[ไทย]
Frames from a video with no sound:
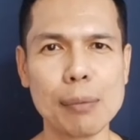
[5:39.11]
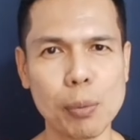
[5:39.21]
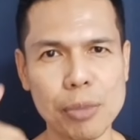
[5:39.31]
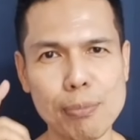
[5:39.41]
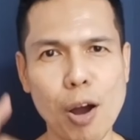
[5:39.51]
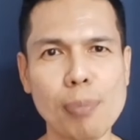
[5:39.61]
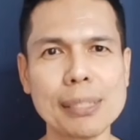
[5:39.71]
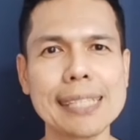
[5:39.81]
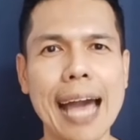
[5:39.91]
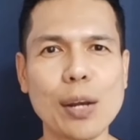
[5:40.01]
ระบบสมอง
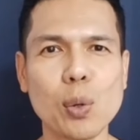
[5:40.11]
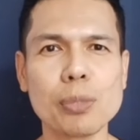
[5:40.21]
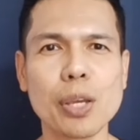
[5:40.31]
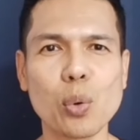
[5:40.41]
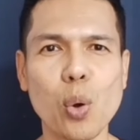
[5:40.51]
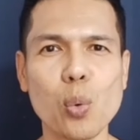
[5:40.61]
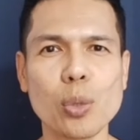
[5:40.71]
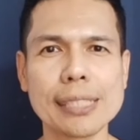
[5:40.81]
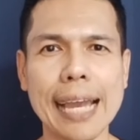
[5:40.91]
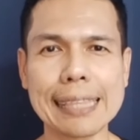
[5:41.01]
ประสาทรวมถึงโรค
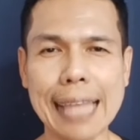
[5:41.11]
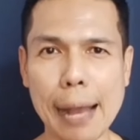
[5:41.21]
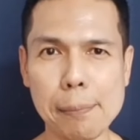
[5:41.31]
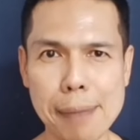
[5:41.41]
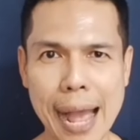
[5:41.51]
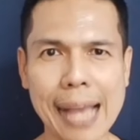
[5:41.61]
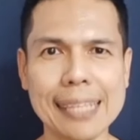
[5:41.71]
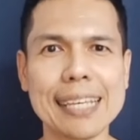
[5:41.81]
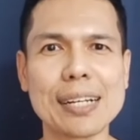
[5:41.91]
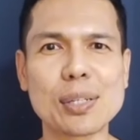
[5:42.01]
หัวใจตามมา
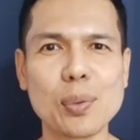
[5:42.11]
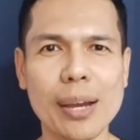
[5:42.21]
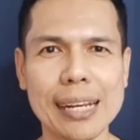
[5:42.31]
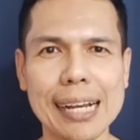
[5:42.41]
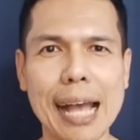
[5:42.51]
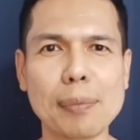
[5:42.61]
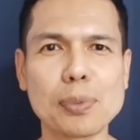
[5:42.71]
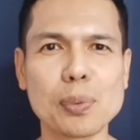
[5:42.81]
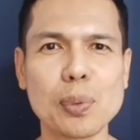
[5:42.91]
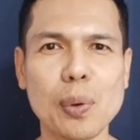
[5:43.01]
อีกด้วยนะครับ
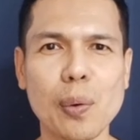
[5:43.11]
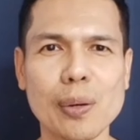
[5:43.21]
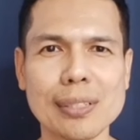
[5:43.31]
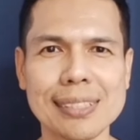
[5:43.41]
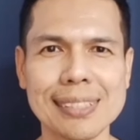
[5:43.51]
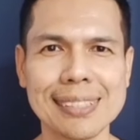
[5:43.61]
ทุกๆคน